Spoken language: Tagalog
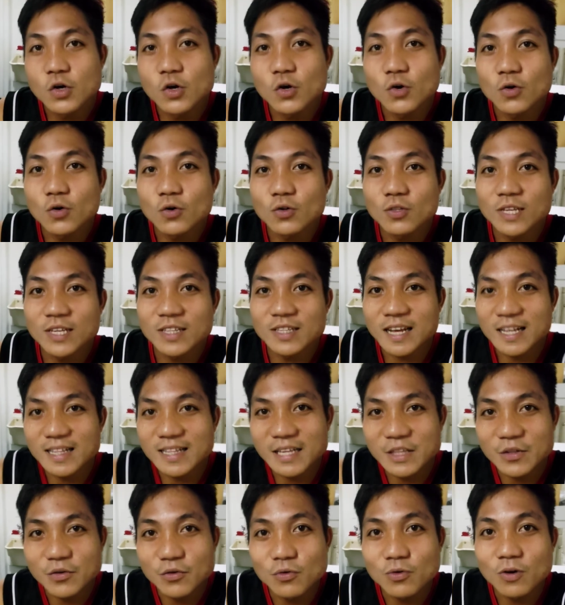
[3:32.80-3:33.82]
So, kung
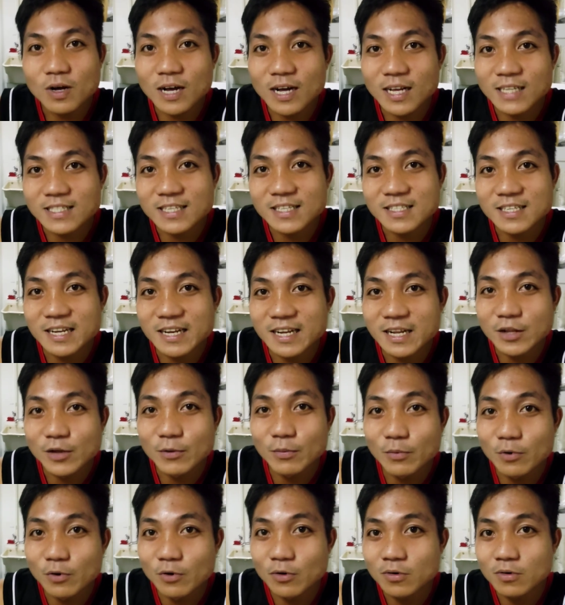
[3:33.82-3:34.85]
nagtatanong ka sa
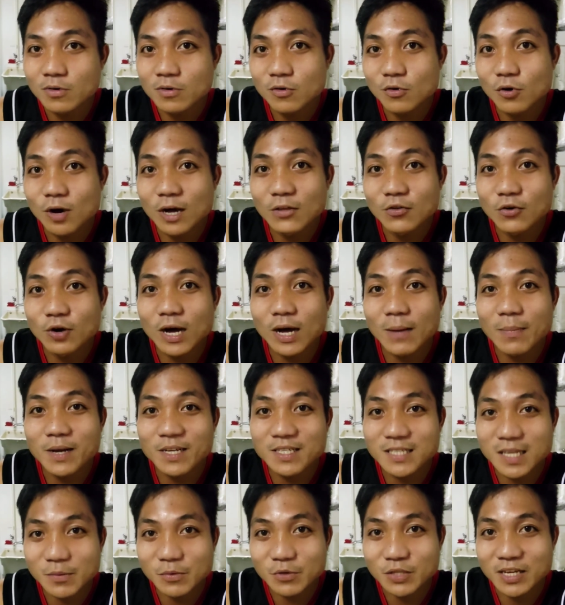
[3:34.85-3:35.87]
sarili mo kung ano nga
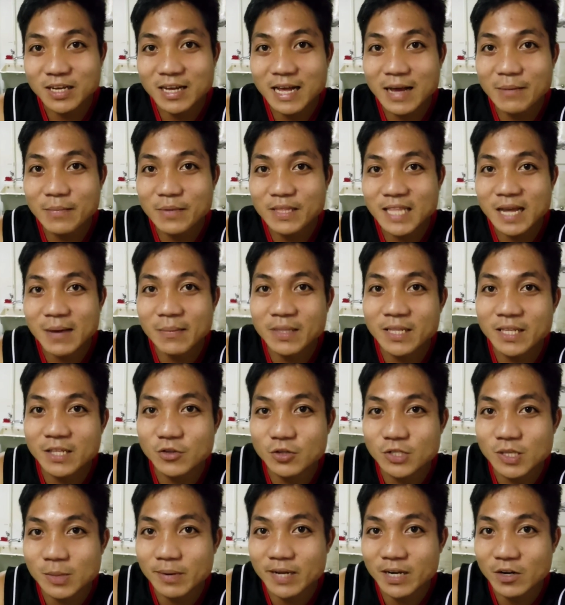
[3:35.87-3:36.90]
bang sabon ang gamit namin
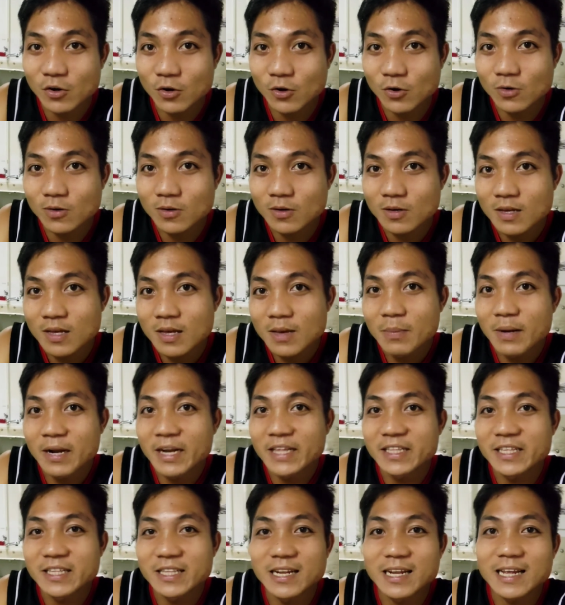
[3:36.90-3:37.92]
dito sa barko
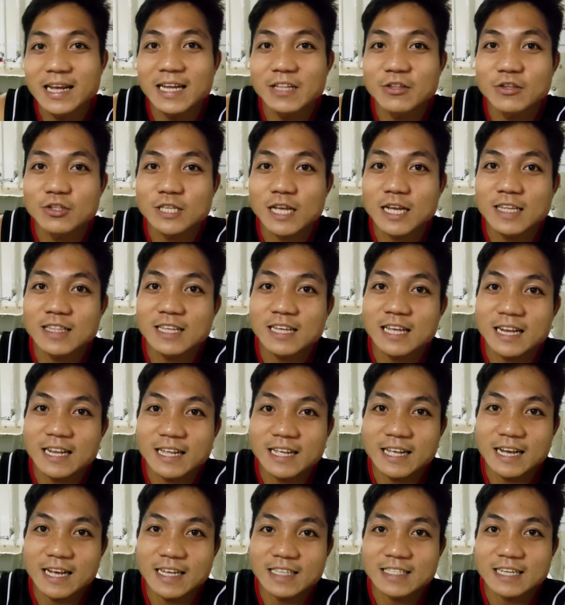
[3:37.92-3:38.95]
para hindi delikado sa ating
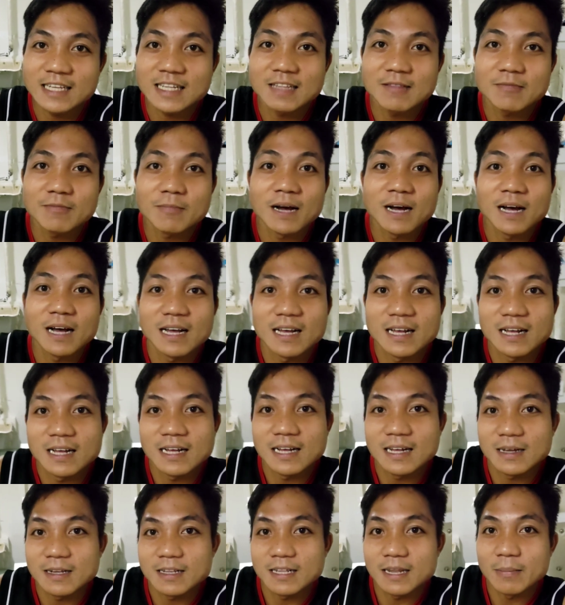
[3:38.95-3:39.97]
kalikasan at mga
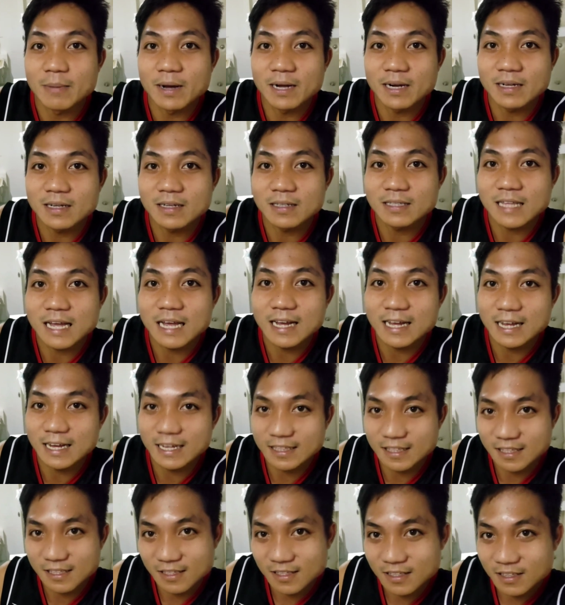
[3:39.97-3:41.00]
lamang
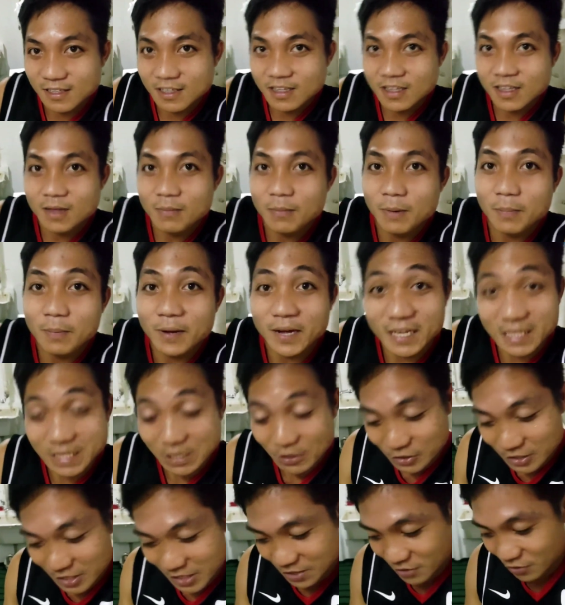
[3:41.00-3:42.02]
dagat,
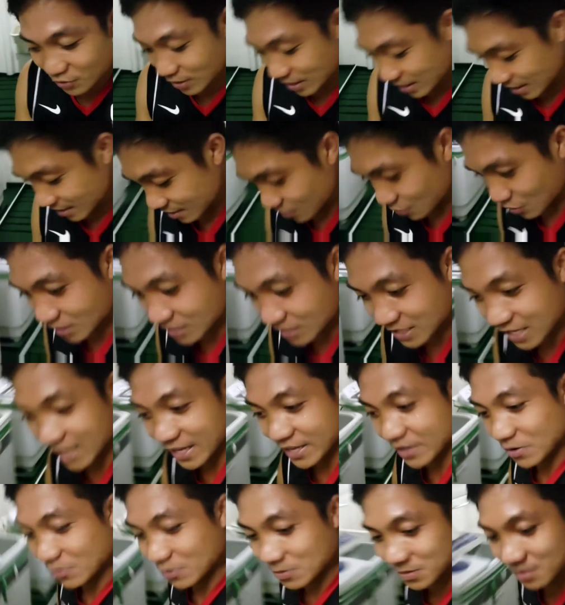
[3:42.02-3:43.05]
papakita ko sa inyo ha, kuha
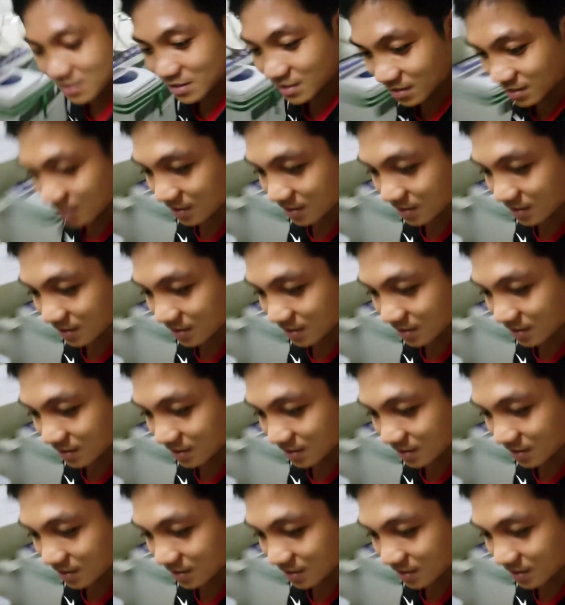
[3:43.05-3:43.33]
tayo.